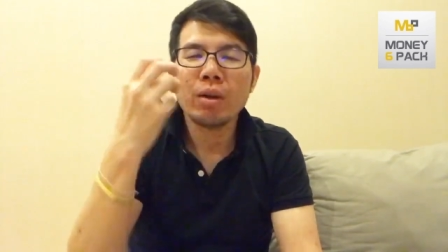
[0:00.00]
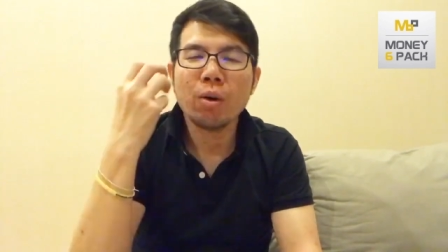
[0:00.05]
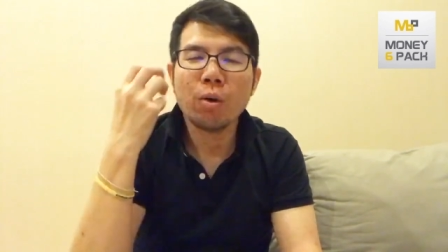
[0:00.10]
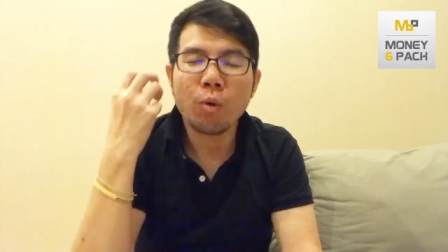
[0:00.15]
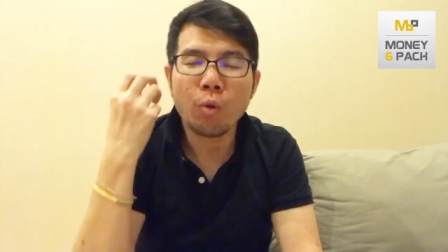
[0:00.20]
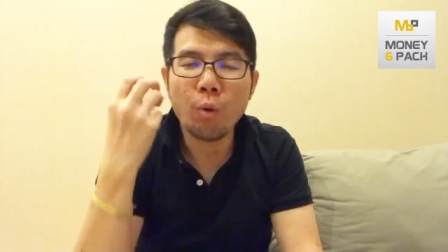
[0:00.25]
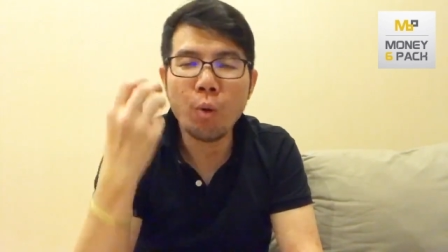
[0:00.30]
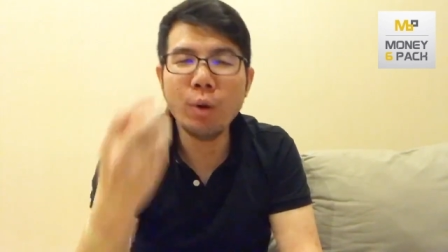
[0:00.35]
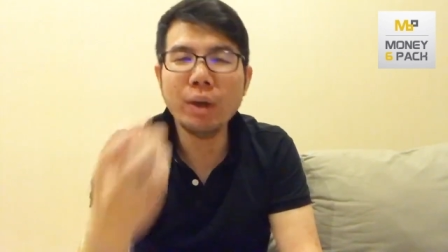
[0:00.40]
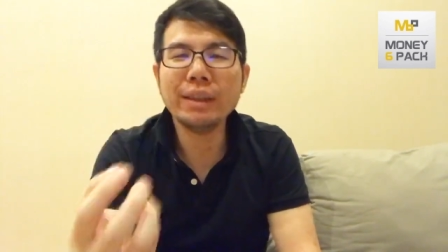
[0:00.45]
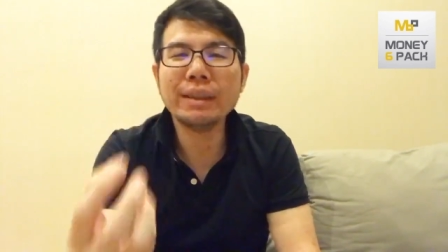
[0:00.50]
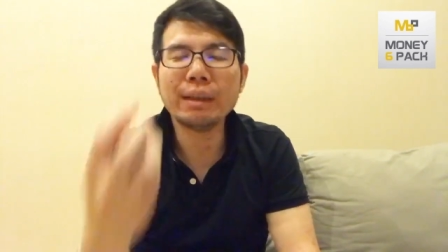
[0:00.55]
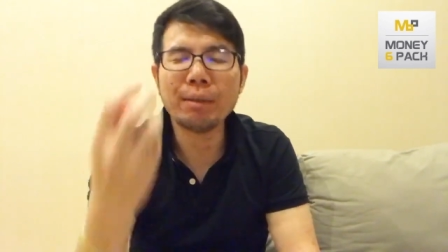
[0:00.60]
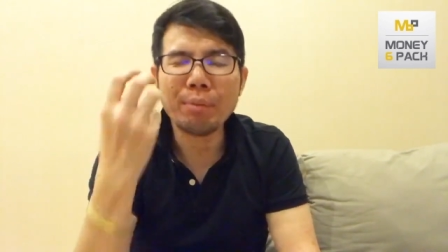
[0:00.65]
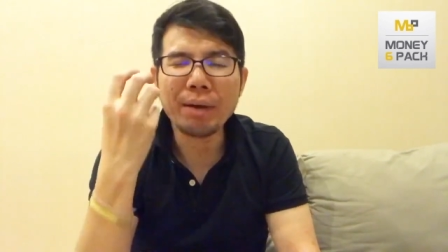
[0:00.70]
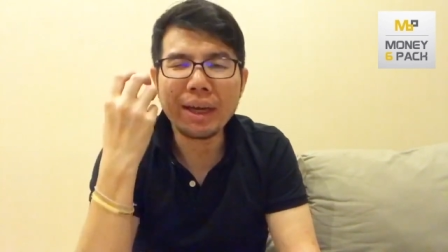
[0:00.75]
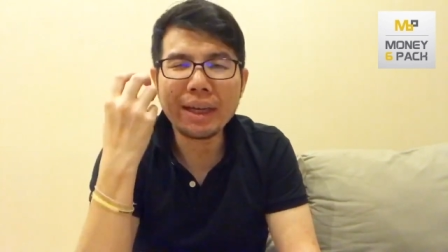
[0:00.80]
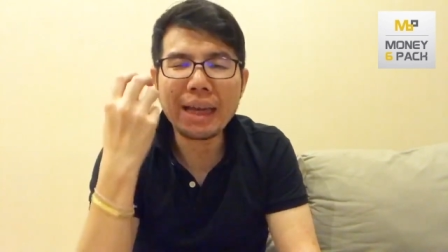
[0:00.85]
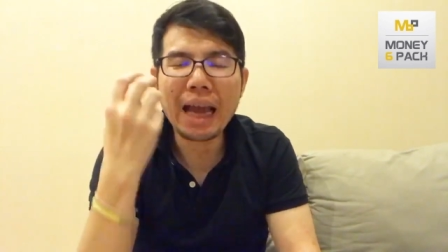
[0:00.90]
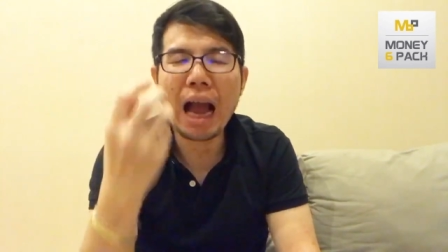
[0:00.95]
คุณจะพ
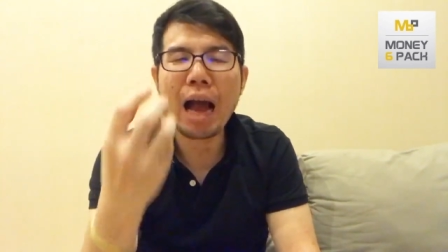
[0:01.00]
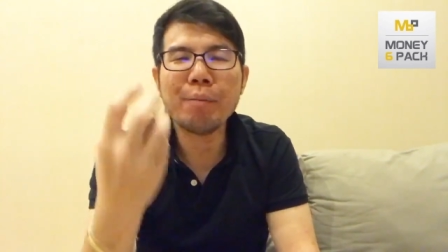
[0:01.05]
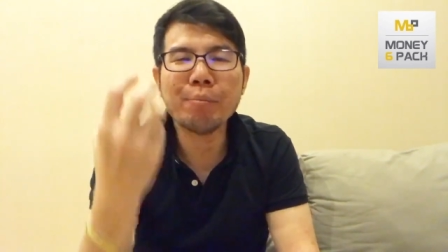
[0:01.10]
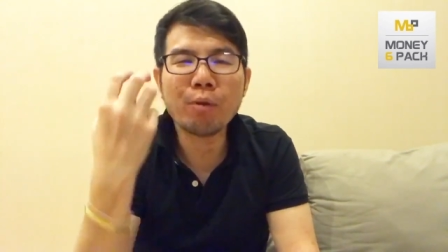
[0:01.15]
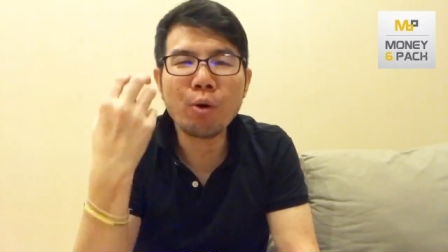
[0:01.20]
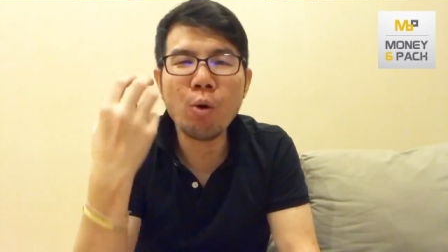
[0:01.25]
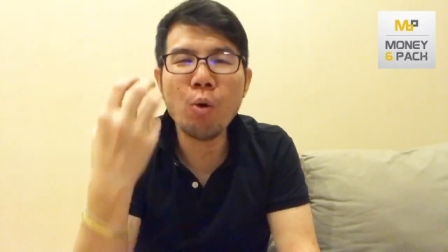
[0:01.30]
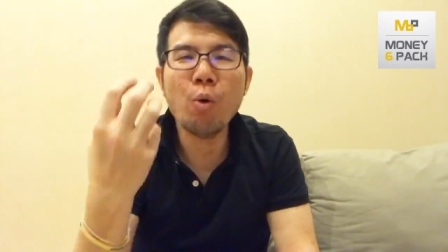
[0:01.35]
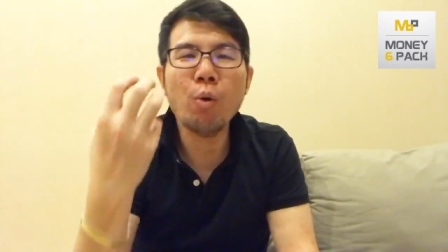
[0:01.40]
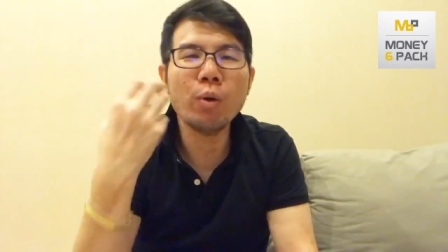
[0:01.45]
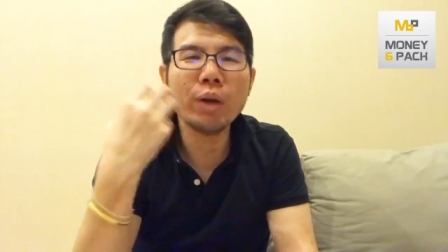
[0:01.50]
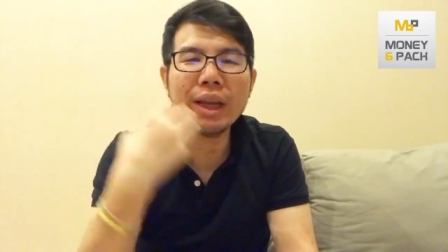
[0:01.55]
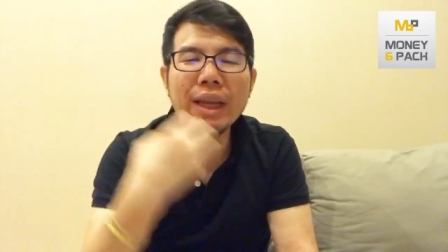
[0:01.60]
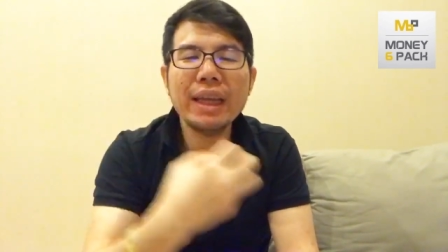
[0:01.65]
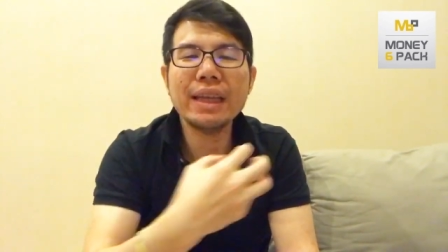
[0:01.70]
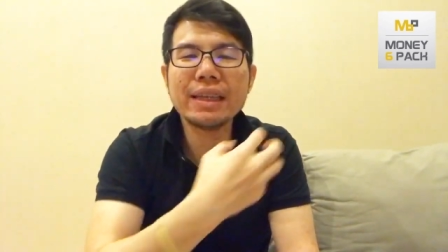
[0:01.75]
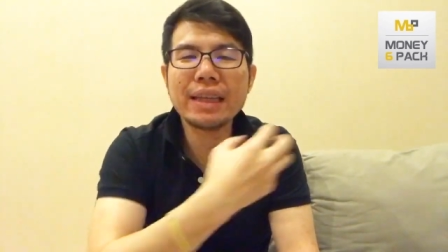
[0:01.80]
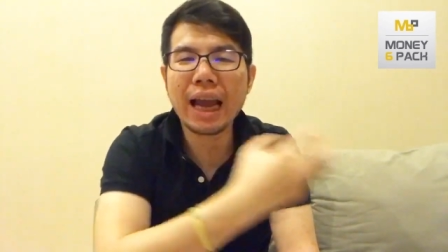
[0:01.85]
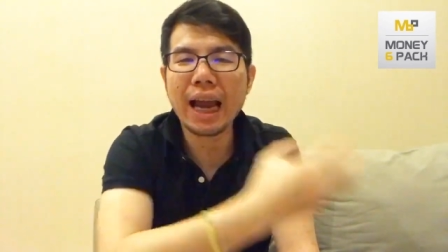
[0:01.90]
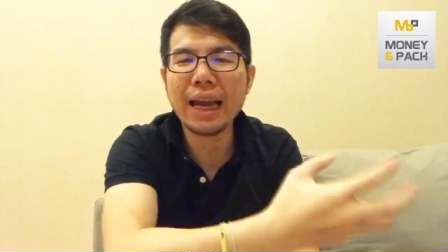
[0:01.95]
ยายามกู้หนี้
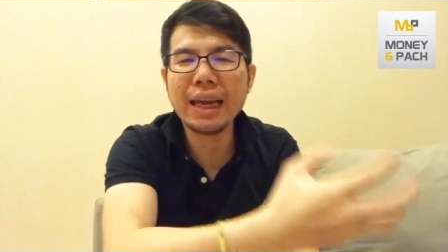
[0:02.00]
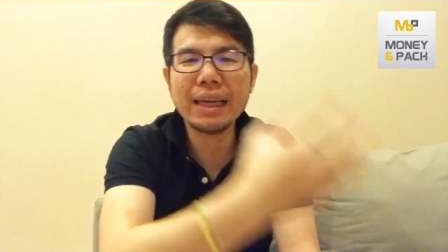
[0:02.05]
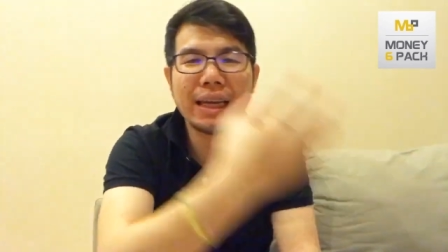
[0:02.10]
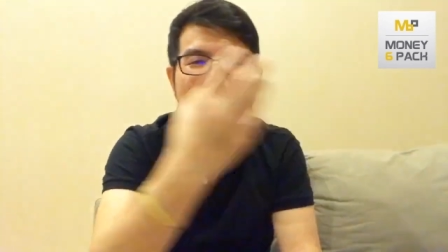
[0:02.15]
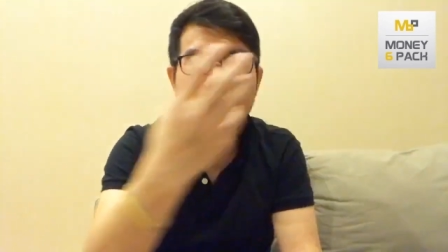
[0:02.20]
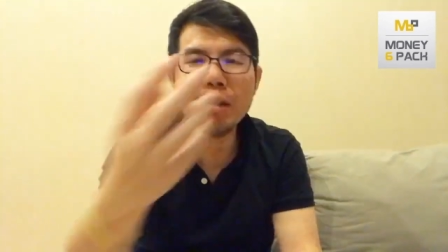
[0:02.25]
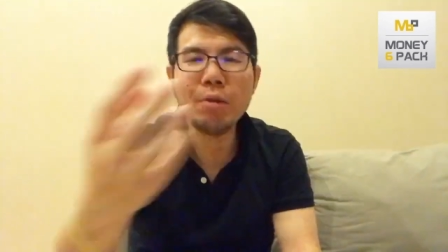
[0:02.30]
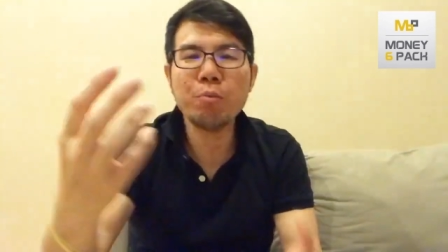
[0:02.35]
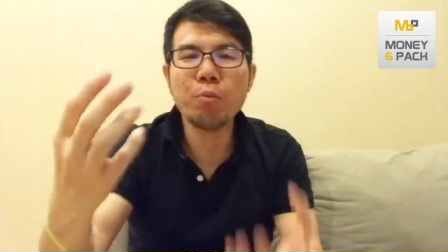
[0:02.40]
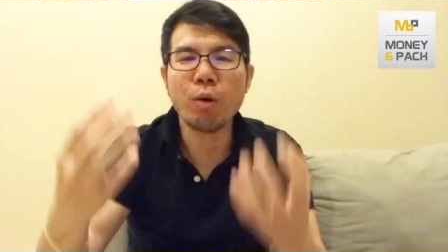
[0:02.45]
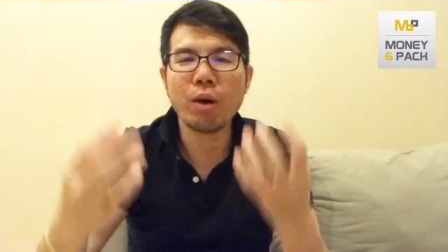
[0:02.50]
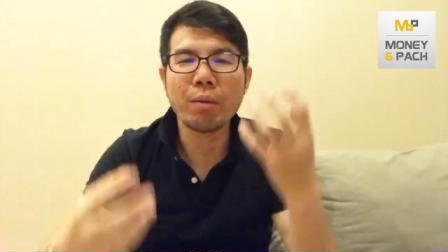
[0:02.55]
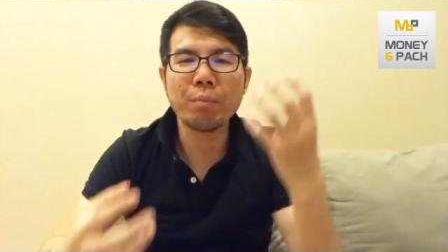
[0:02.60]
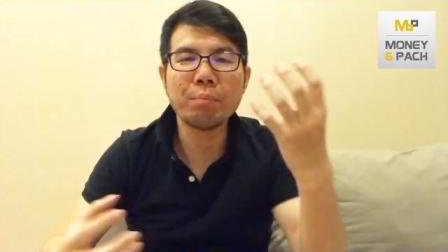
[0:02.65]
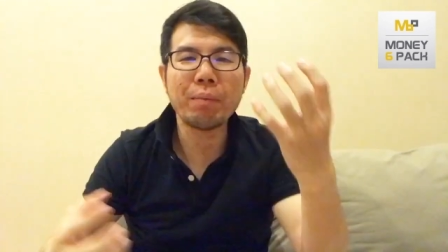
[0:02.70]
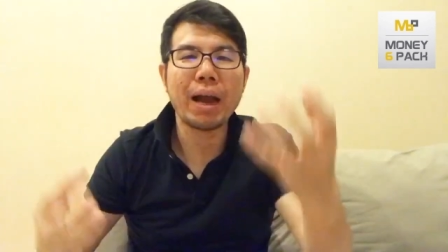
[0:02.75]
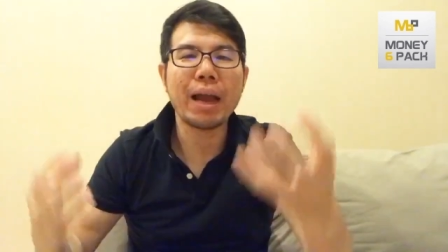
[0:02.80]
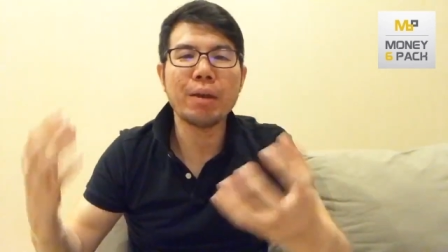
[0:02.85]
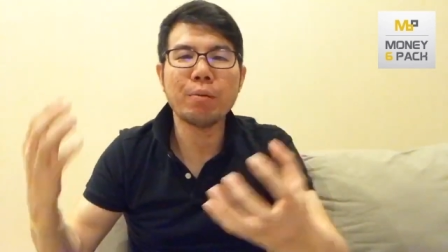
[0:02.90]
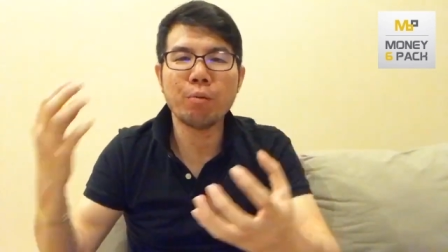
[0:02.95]
ใช้หนี้วนไป
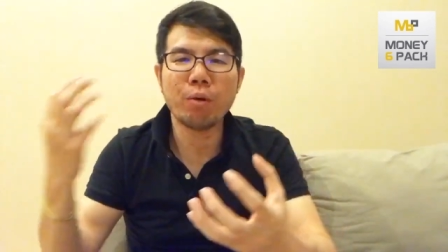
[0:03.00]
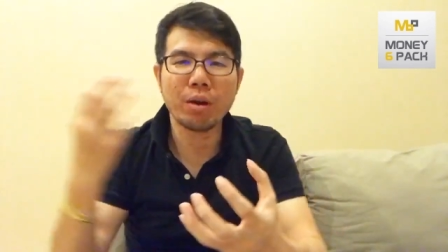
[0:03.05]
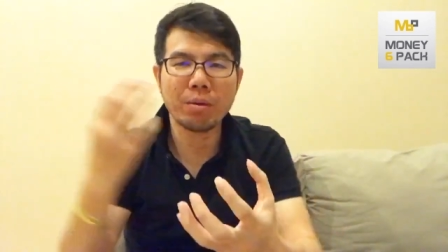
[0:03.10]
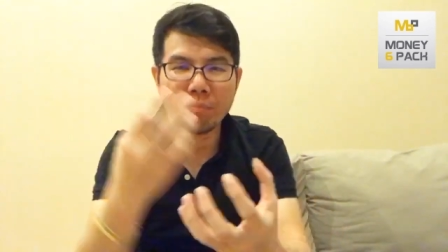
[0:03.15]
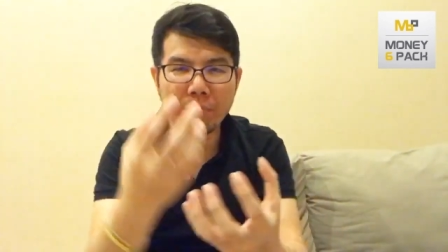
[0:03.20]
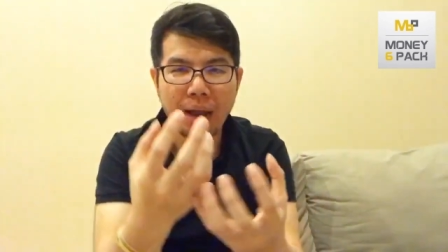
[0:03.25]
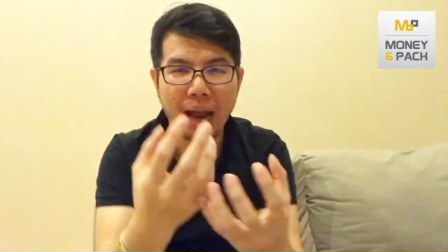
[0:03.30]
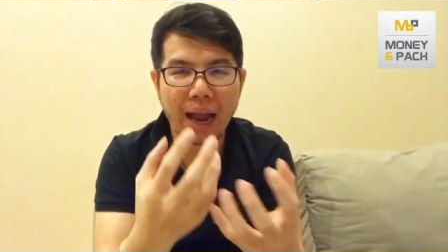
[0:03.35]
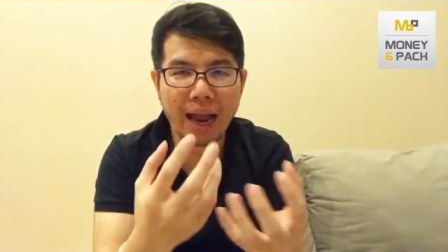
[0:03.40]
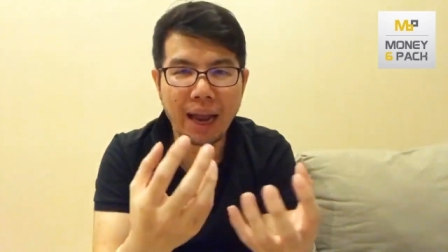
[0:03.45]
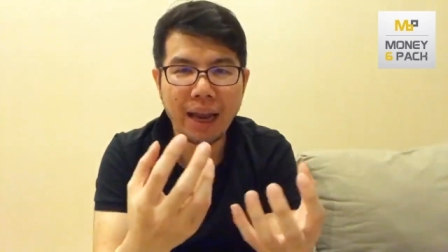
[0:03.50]
วนมา